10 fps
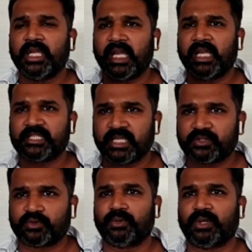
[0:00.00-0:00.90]
ఇవాళ
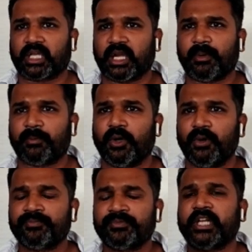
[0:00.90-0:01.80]
చేస్తూ ఉన్న క్రమంలో
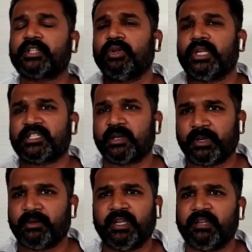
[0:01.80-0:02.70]
ఎట్లుంటుంది
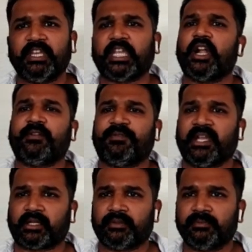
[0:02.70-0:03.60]
చెప్పండి వీ కెనాట్
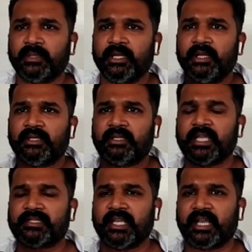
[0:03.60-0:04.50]
ఫేక్
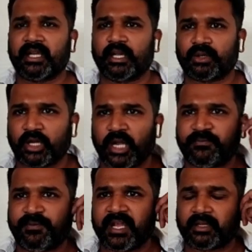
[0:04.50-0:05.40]
కేసీఆర్ గారు
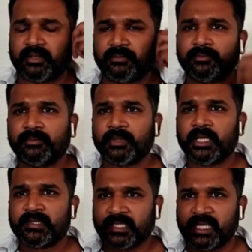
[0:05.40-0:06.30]
కెనాట్ ఫేక్
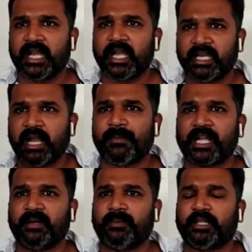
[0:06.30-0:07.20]
సింగరేణి
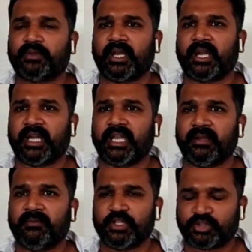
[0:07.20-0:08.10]
నమ్మకానికి పెడుతున్నారండి
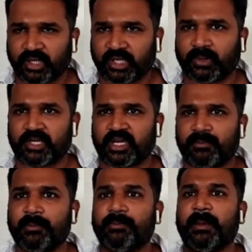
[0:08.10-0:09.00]
వీ షుడ్ రిక్వెస్ట్
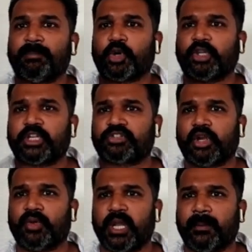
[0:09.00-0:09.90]
మేము మేము ప్రొటెస్ట్
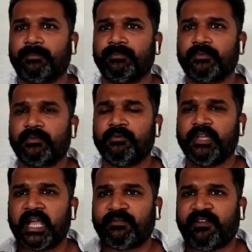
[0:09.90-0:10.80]
లో ఉన్నాం
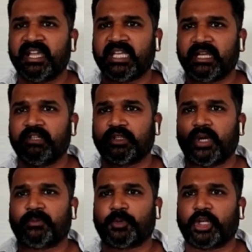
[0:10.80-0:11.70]
వీఆర్ ఫైటింగ్ విత్ యూ ఎట్